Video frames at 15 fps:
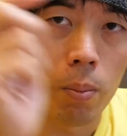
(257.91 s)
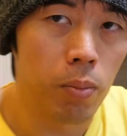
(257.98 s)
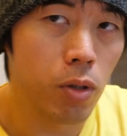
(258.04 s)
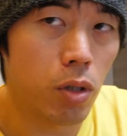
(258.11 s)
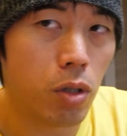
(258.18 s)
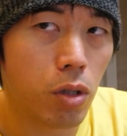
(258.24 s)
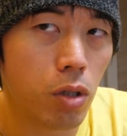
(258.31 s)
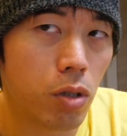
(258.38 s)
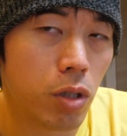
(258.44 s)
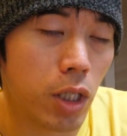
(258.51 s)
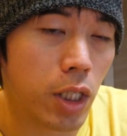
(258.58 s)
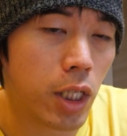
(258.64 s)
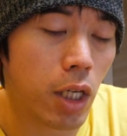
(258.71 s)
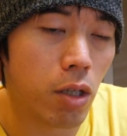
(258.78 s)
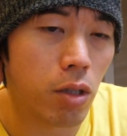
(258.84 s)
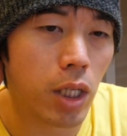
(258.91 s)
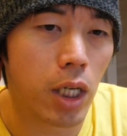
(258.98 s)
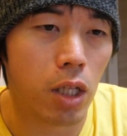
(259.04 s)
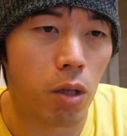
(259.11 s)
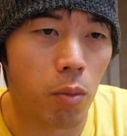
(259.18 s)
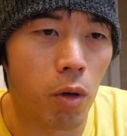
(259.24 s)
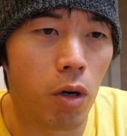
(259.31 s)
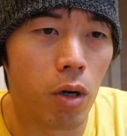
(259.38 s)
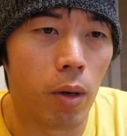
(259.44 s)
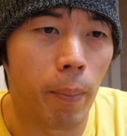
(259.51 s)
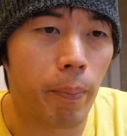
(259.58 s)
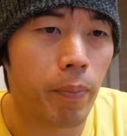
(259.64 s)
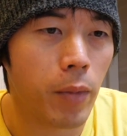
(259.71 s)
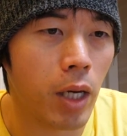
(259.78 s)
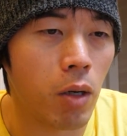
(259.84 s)
Bluetooth でいけるんだけど
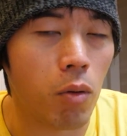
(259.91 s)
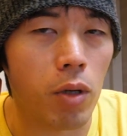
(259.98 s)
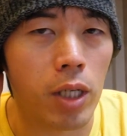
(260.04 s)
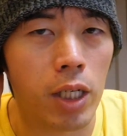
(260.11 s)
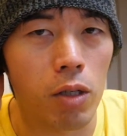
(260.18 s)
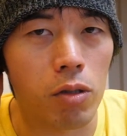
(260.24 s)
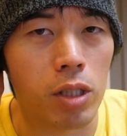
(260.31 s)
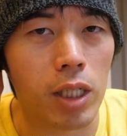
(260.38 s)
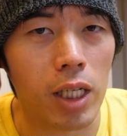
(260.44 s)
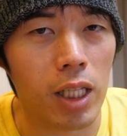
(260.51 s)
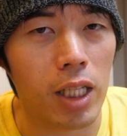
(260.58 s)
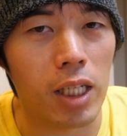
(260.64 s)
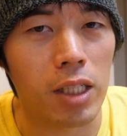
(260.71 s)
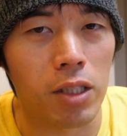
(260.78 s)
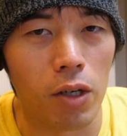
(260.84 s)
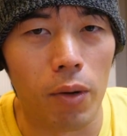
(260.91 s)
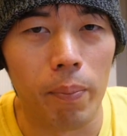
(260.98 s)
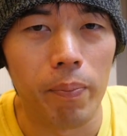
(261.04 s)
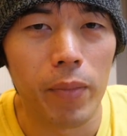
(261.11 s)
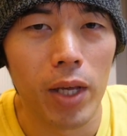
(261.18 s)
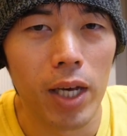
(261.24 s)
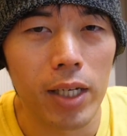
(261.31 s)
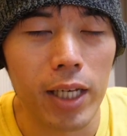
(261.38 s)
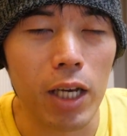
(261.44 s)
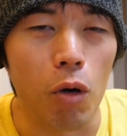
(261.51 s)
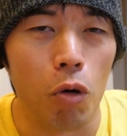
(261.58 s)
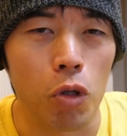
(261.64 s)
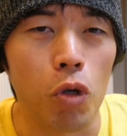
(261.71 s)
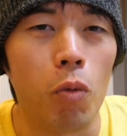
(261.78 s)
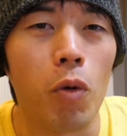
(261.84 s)
も、あの、これ昨日使ってたんですよ。結
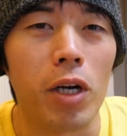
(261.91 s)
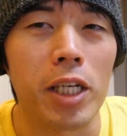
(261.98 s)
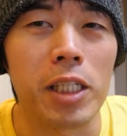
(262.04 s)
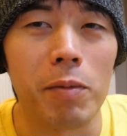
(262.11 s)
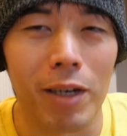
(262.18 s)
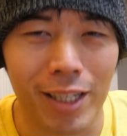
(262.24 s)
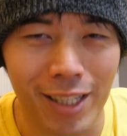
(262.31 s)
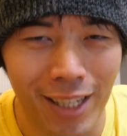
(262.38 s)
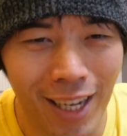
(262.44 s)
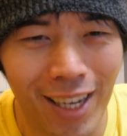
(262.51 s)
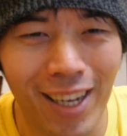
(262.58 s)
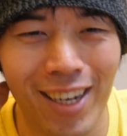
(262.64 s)
構音漏れします。